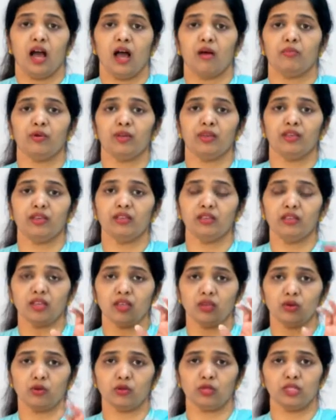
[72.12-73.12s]
அப்போ இந்த
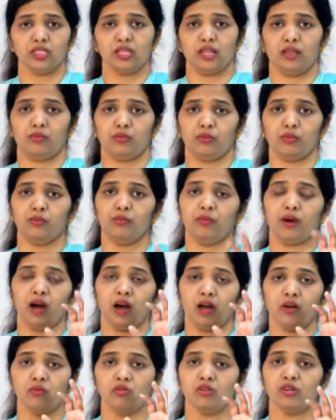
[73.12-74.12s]
யோசேப்பு
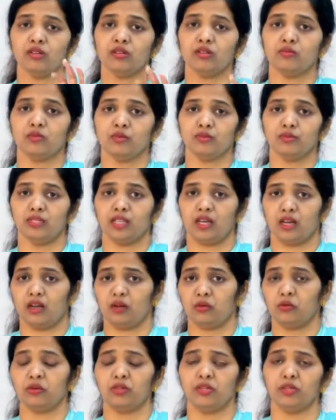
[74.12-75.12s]
பார்வோனுக்கு
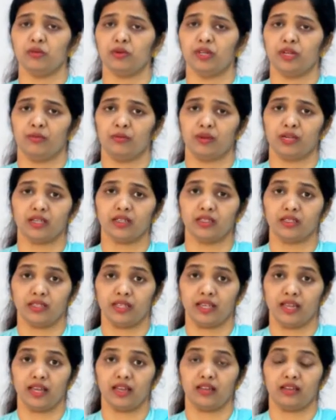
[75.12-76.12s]
முன்பதாக கொண்டு வரப்பட்டது
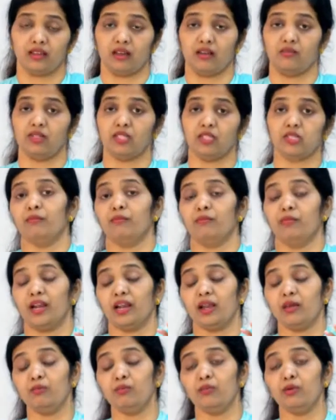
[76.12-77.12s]
ஏன் அவன்
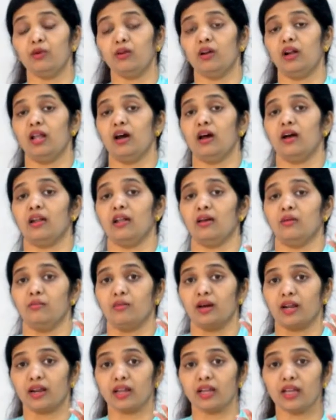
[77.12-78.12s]
மறைப்பொருளான
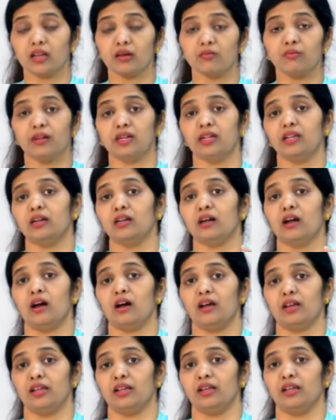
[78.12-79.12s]
மறைக்கப்பட்ட
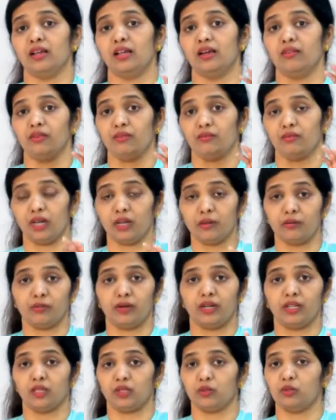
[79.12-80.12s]
காரியங்களை அவன்
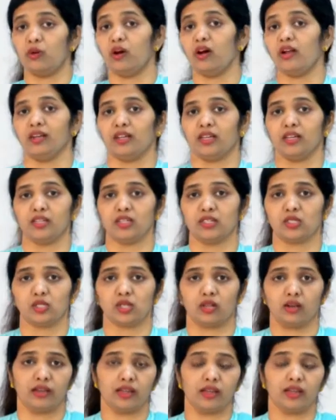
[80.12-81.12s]
வெளிப்படுத்துவான் என்று
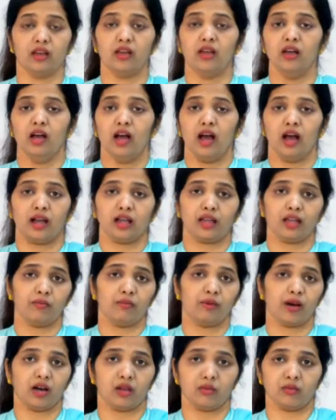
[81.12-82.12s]
சொல்லி அங்கே
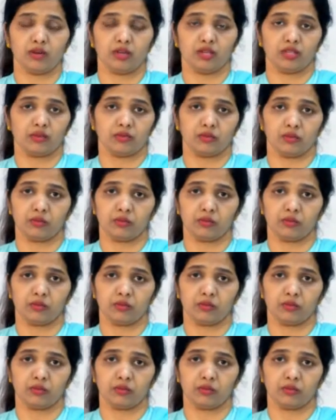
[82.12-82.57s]
பார்வோனுக்கு